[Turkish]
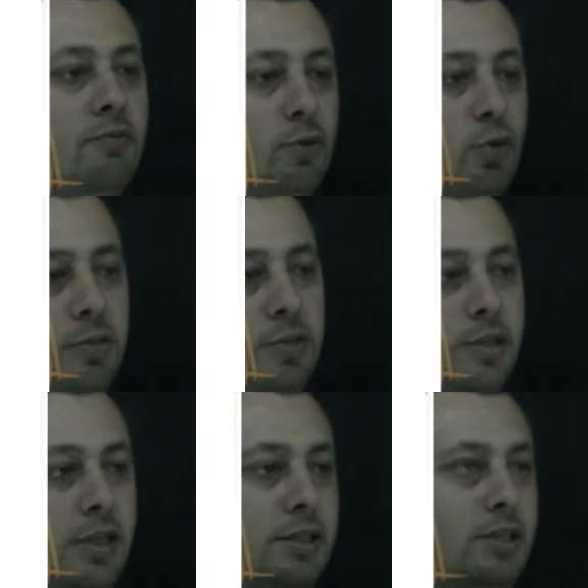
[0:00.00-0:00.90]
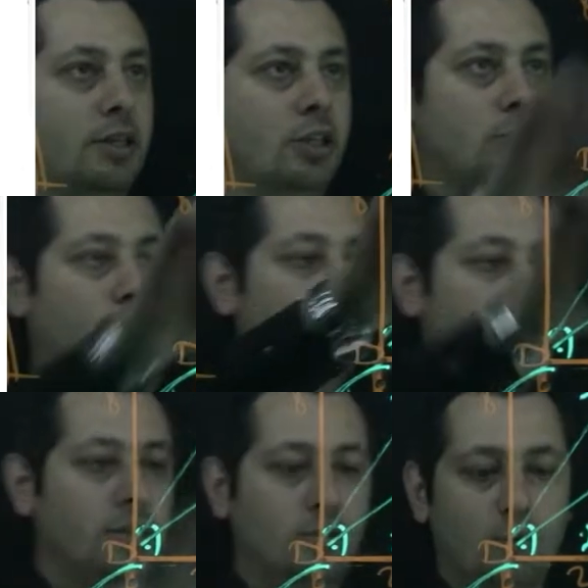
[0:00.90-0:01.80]
Ve topladığınız alanlar arkadaşlar
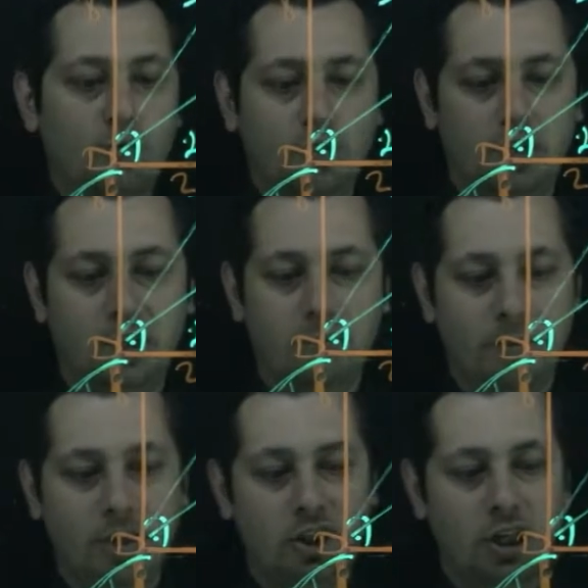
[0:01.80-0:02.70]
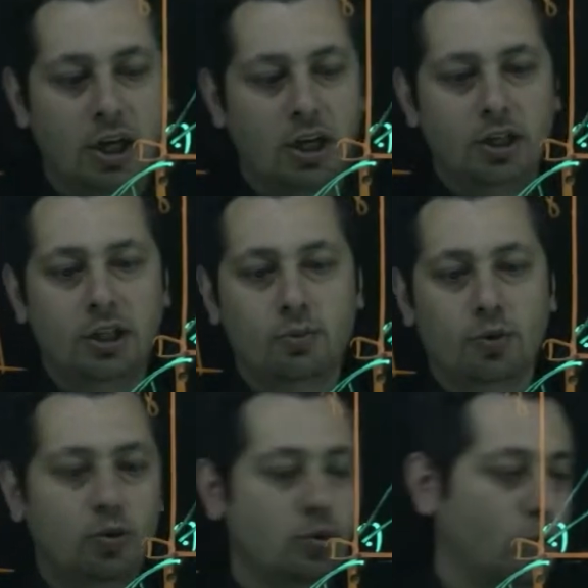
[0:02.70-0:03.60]
16, 9, 25, 29,